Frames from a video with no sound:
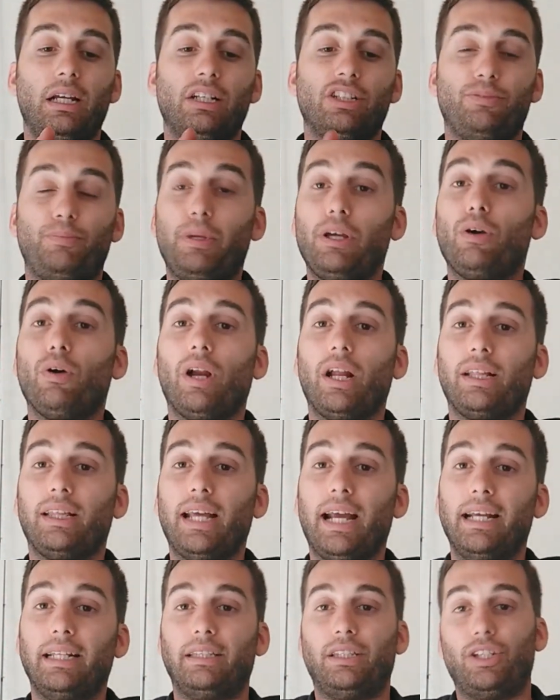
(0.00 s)
spigole
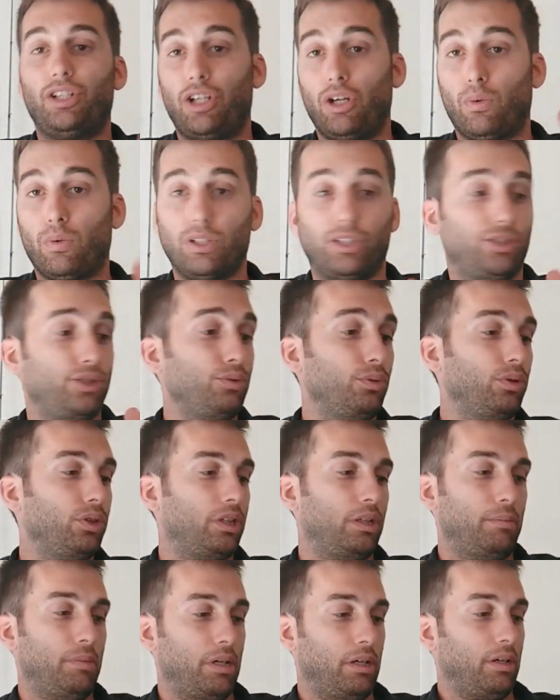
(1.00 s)
dentici, questi
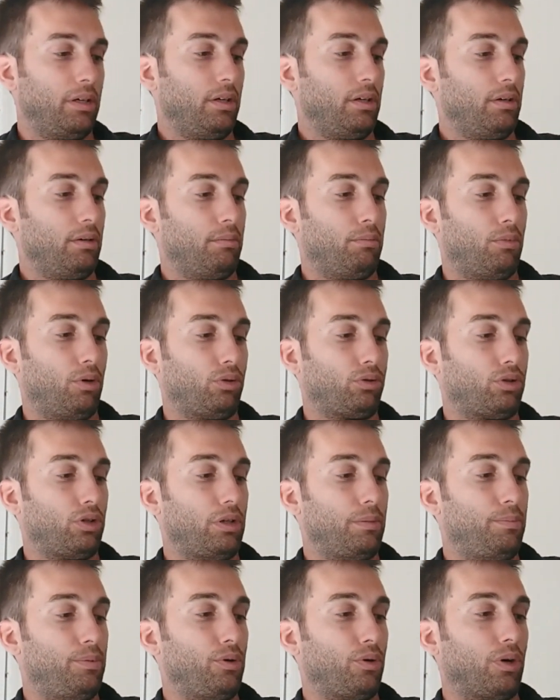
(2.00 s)
ultimi molto
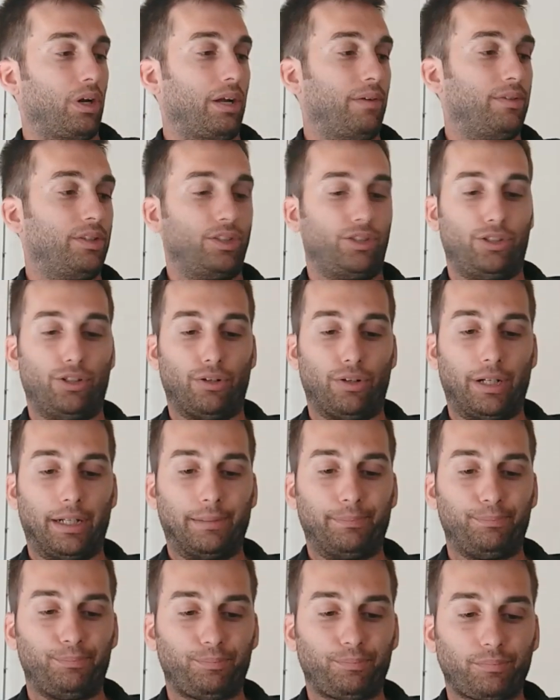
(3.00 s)
di più con la versione
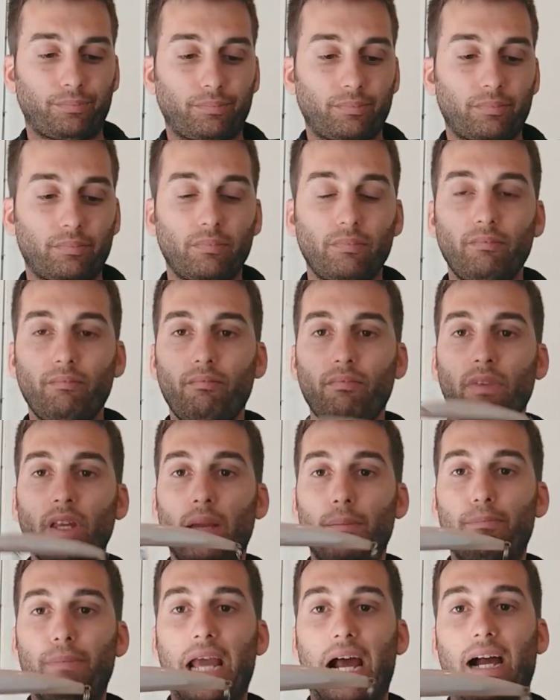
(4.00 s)

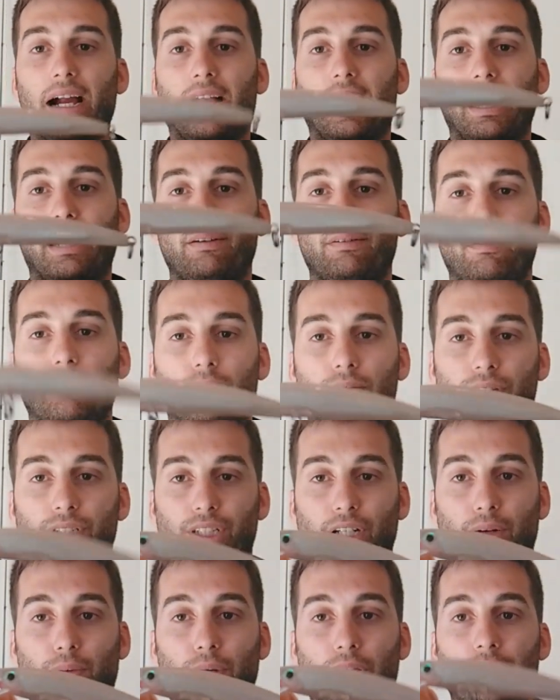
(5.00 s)
bianca,
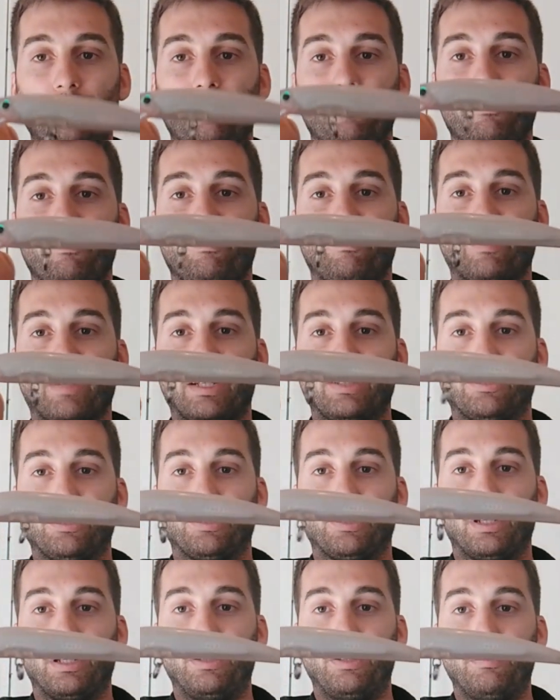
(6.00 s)
questa qui, che sto
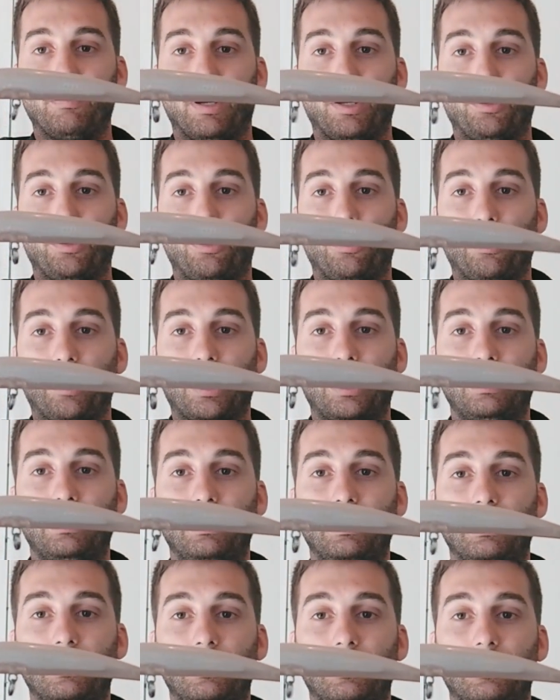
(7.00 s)
tenendo in mano ora,
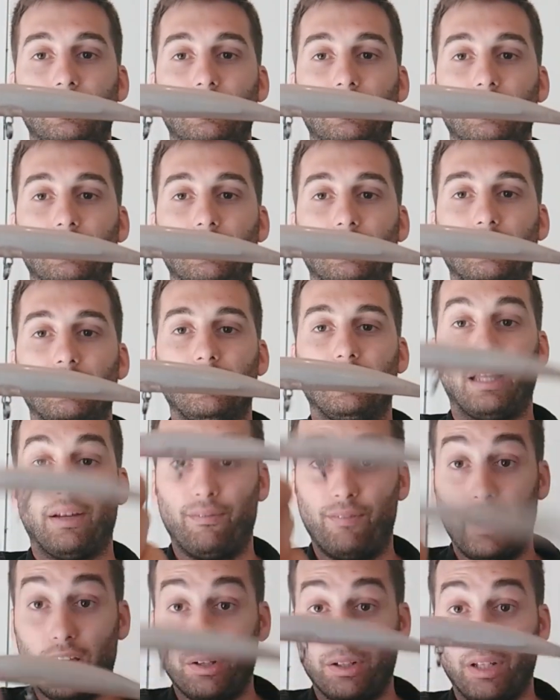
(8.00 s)

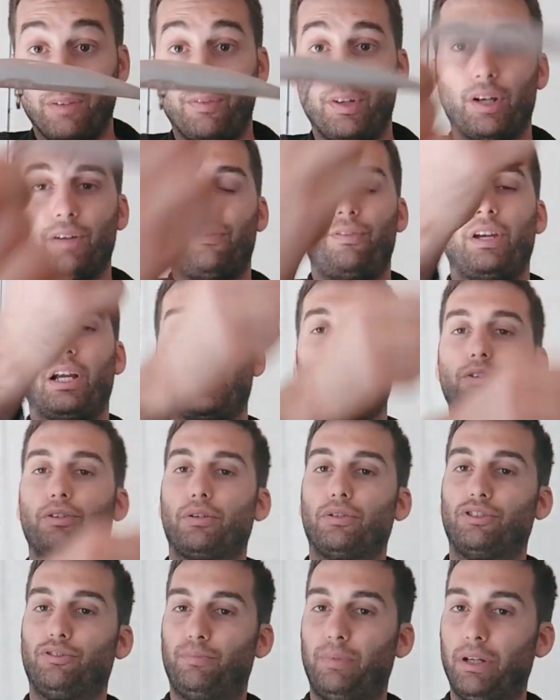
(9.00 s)
davvero davvero efficace
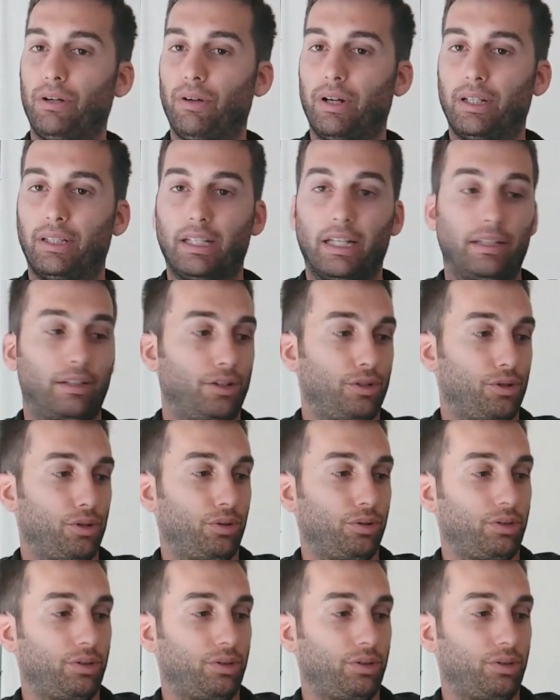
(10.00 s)
con spigole e denti